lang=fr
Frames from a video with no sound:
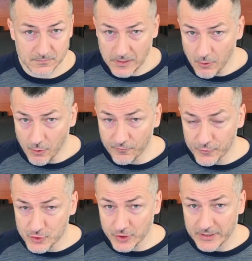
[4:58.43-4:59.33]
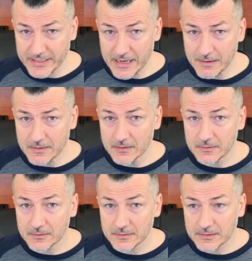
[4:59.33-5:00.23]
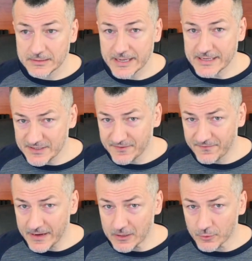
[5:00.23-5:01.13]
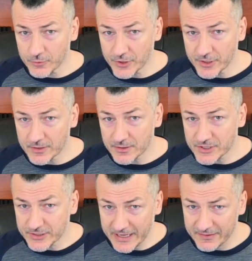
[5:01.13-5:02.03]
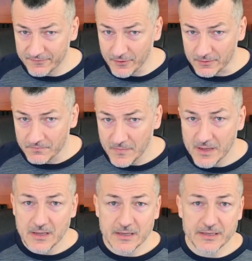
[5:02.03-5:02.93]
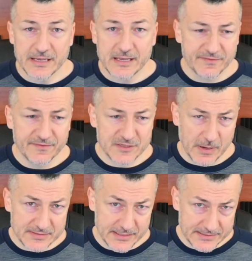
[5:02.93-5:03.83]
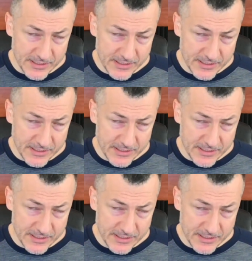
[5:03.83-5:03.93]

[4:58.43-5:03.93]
aux futurs clients qu'est-ce qui fait qu'on a ce tarif-là qu'est-ce qui va se passer s'il y a